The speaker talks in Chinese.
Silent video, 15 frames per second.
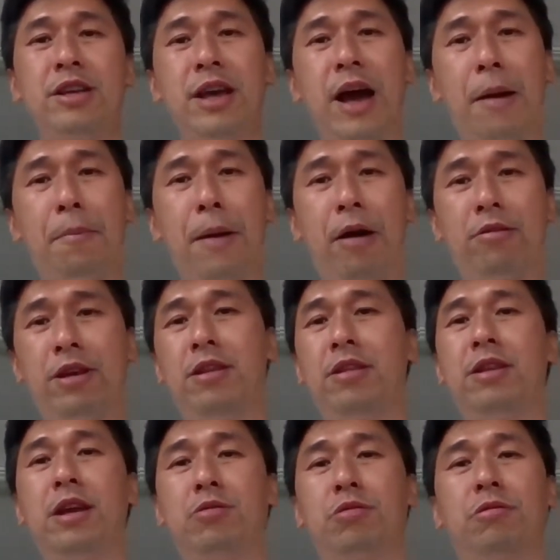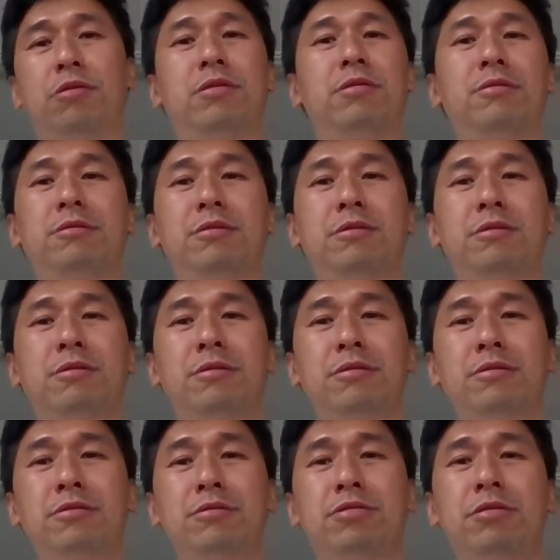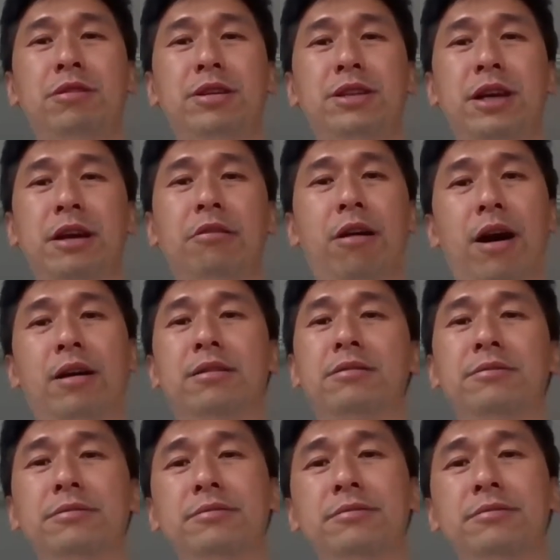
镇压暴力的力度出了情况，